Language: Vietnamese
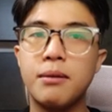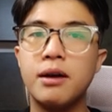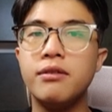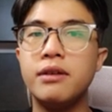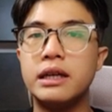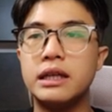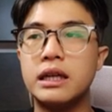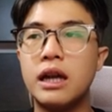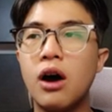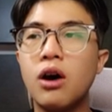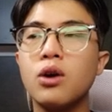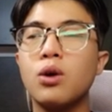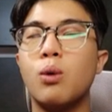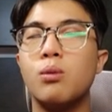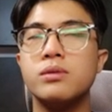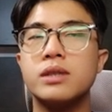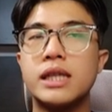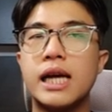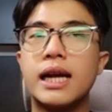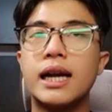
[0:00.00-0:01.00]
bởi vì đó
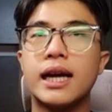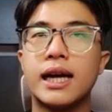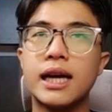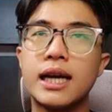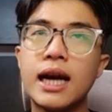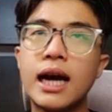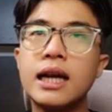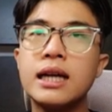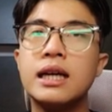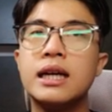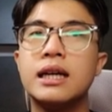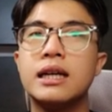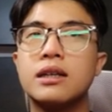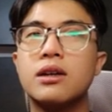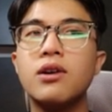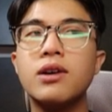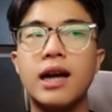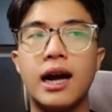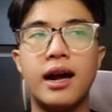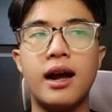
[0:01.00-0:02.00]
cũng sẽ là cái cách
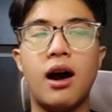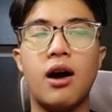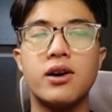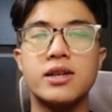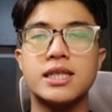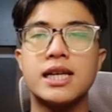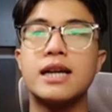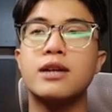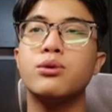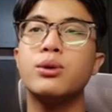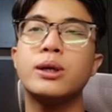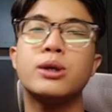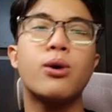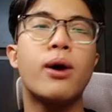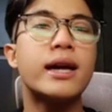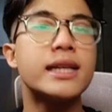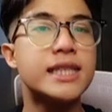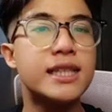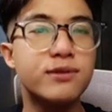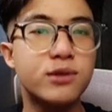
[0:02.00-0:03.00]
có thể họ sẽ
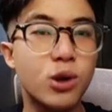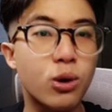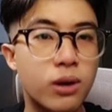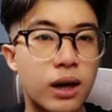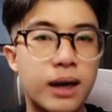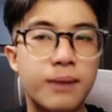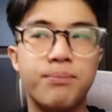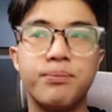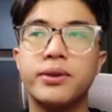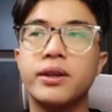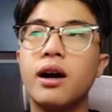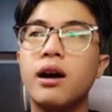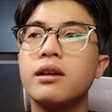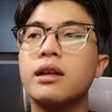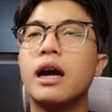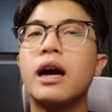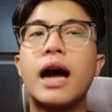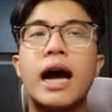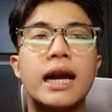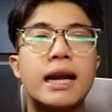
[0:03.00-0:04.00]
retroactive token cho
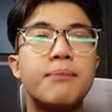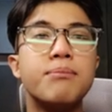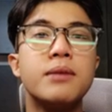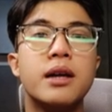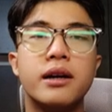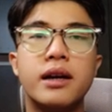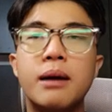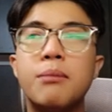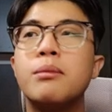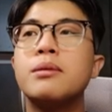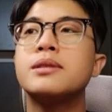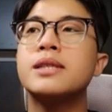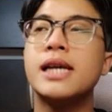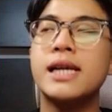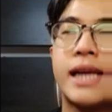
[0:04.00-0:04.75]
những ai nắm giữ NFT